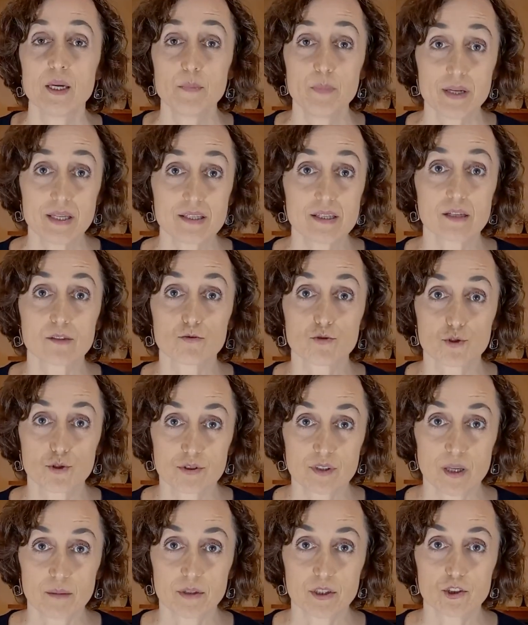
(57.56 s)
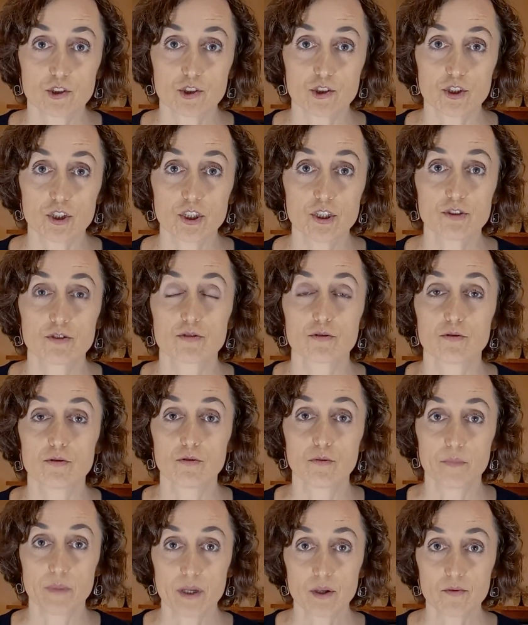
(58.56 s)
E pensando justamente nisso,
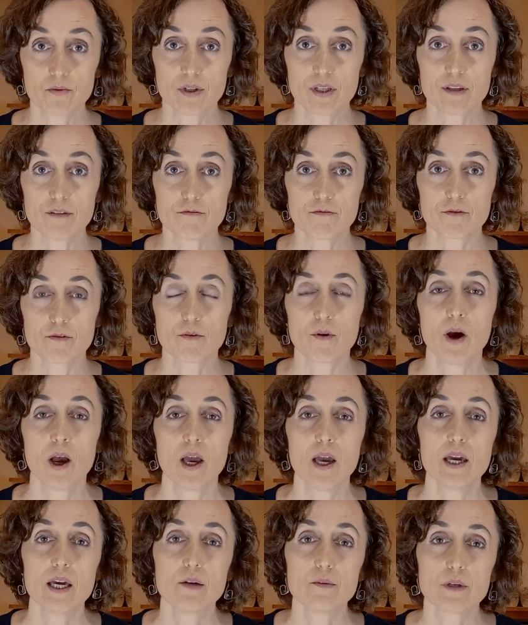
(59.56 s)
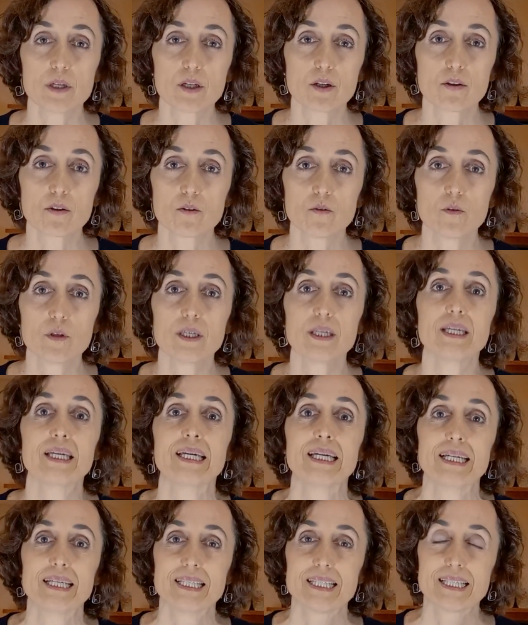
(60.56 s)
no meu livro eu incluí
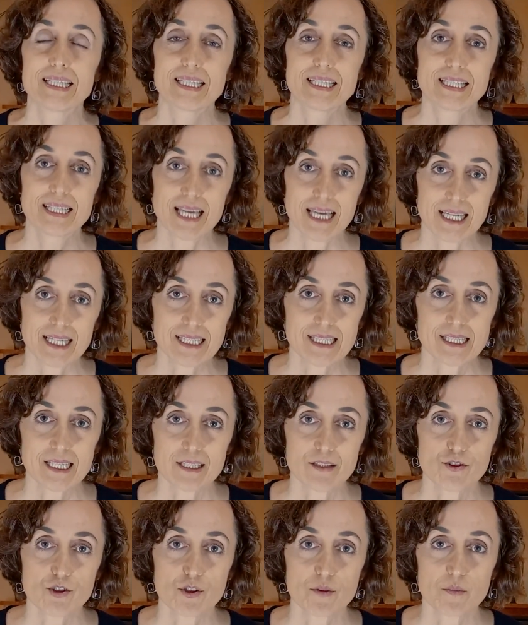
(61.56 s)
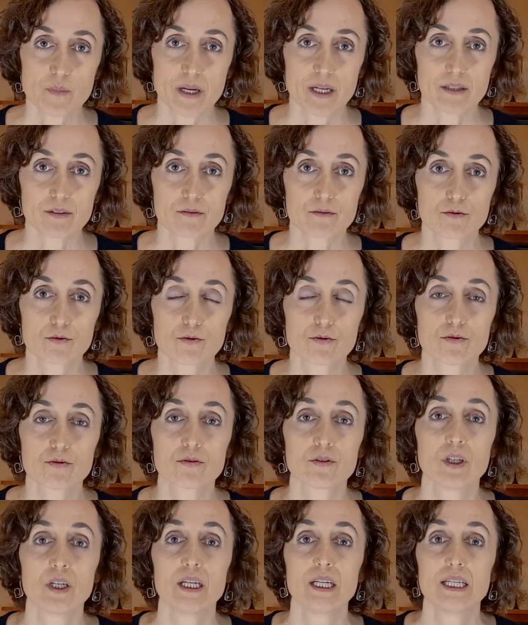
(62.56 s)
sem sentimentos
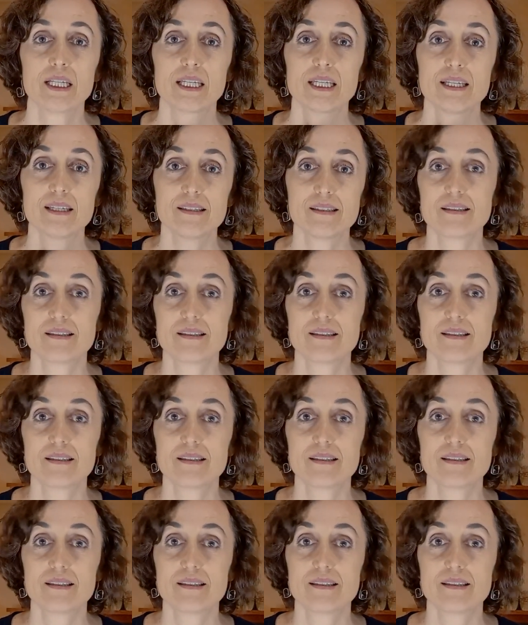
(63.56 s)
que